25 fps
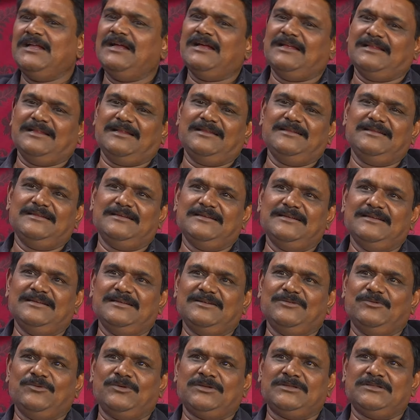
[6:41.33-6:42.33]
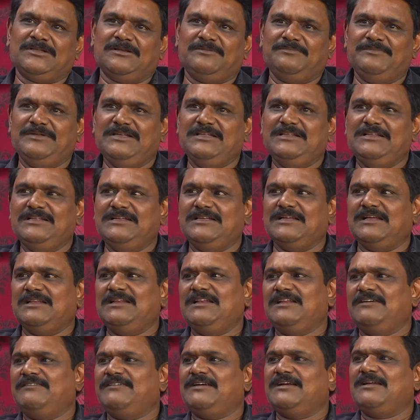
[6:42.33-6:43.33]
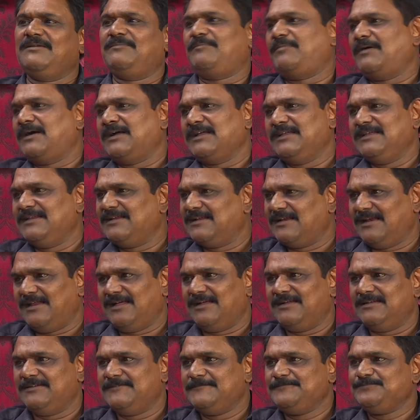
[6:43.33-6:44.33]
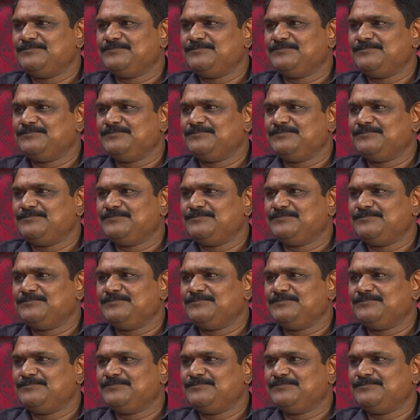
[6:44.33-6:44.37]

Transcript: அதாவது ஒருத்தர் மீது என்ன வேணால் பகை இருக்கலாம்